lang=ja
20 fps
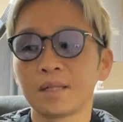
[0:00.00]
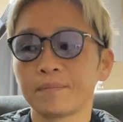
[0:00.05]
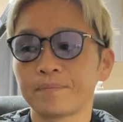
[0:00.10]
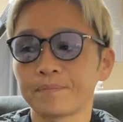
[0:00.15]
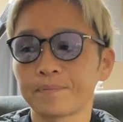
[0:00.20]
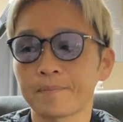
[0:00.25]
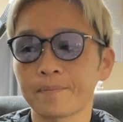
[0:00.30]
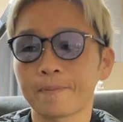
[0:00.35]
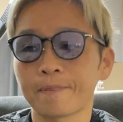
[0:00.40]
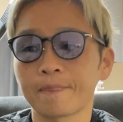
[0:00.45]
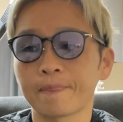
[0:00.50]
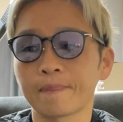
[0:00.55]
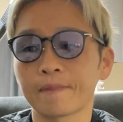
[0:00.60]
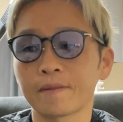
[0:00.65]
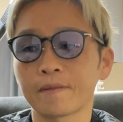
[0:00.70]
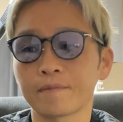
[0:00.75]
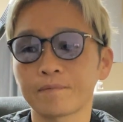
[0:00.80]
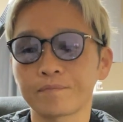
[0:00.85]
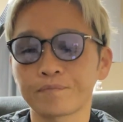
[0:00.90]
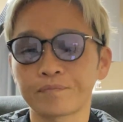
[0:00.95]
うー
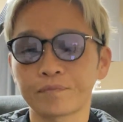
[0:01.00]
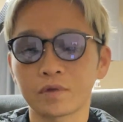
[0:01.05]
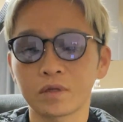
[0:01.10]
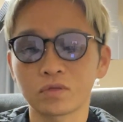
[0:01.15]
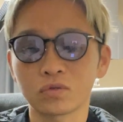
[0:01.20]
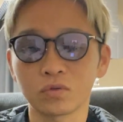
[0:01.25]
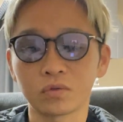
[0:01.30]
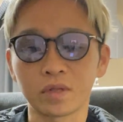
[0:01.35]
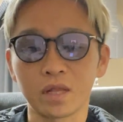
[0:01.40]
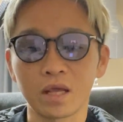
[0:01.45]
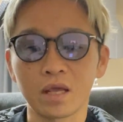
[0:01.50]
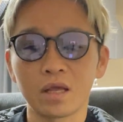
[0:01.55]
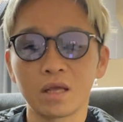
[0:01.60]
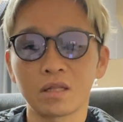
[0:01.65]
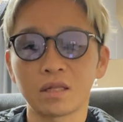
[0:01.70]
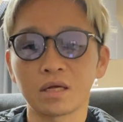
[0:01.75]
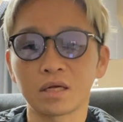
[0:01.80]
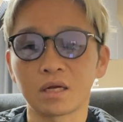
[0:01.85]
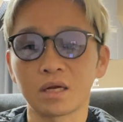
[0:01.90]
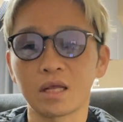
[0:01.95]
ん、そうね、
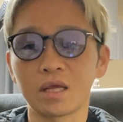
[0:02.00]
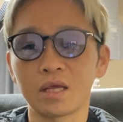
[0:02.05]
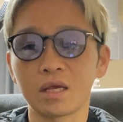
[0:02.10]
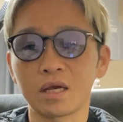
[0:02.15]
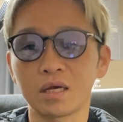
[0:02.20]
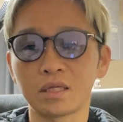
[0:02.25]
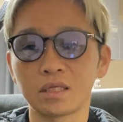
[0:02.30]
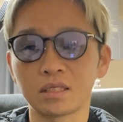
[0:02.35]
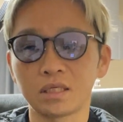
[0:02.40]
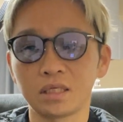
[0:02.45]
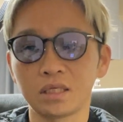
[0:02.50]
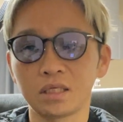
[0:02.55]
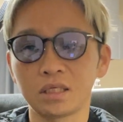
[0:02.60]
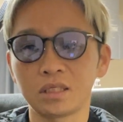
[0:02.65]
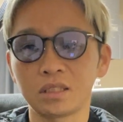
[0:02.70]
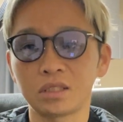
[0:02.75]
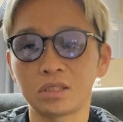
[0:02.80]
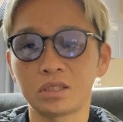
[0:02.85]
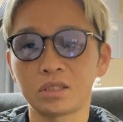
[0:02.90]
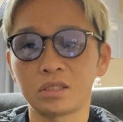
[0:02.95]
なんか恋愛に
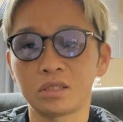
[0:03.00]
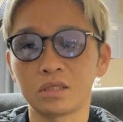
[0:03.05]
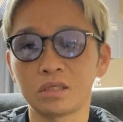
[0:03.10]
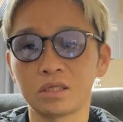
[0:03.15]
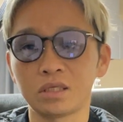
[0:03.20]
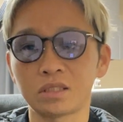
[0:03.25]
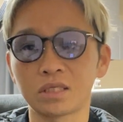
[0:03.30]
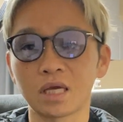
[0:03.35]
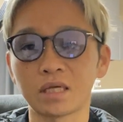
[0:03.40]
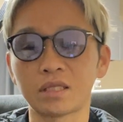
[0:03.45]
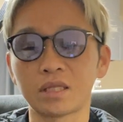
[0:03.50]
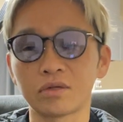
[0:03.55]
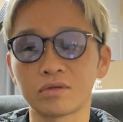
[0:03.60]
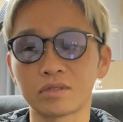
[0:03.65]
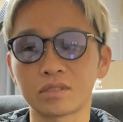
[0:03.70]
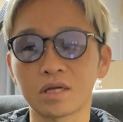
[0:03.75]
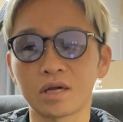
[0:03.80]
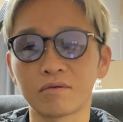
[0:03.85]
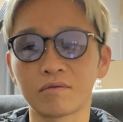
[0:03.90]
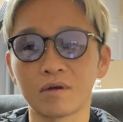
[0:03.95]
に割いてる
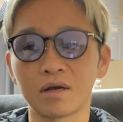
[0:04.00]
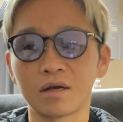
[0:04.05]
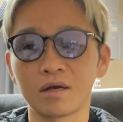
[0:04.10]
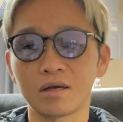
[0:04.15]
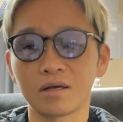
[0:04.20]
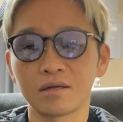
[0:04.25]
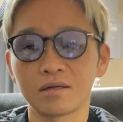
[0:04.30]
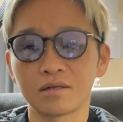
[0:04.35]
時間は